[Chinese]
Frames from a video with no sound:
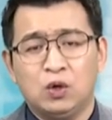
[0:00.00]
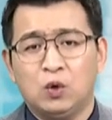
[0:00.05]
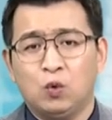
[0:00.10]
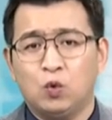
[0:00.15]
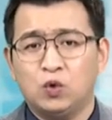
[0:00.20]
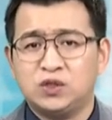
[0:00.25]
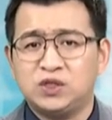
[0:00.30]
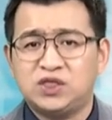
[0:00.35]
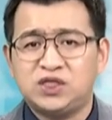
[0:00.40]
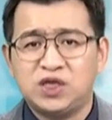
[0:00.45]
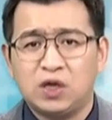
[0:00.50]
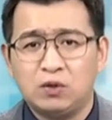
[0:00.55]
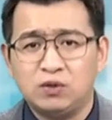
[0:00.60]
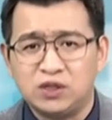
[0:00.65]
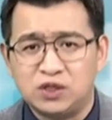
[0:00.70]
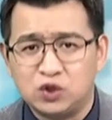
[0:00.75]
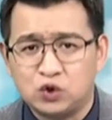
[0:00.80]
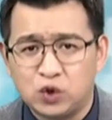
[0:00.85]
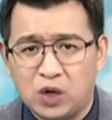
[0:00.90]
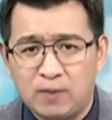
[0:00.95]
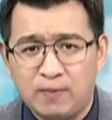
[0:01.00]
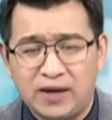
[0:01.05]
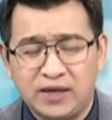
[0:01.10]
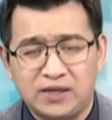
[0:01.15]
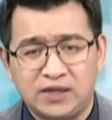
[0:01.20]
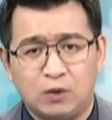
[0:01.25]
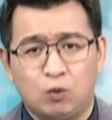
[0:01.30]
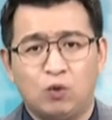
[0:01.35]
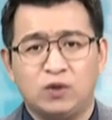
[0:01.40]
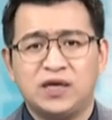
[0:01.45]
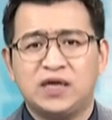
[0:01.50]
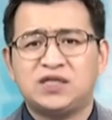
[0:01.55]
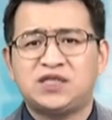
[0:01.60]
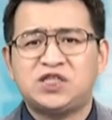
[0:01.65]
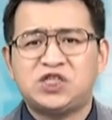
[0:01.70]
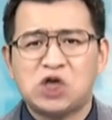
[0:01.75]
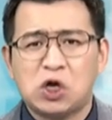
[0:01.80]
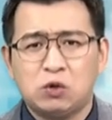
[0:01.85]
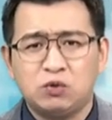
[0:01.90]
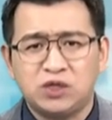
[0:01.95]
我是教你抓买点，我要
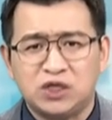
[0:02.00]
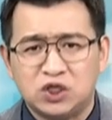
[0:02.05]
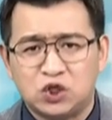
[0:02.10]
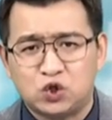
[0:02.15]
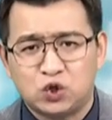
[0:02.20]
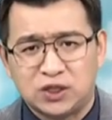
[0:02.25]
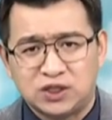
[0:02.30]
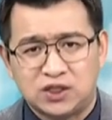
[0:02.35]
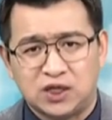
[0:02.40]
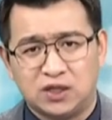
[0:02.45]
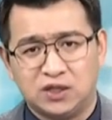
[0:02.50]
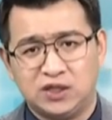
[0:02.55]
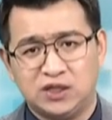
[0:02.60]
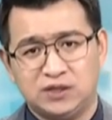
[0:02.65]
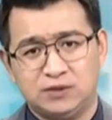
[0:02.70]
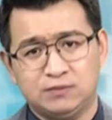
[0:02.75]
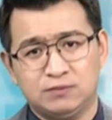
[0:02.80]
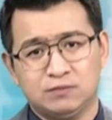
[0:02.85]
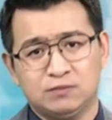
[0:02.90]
教你赚涨停，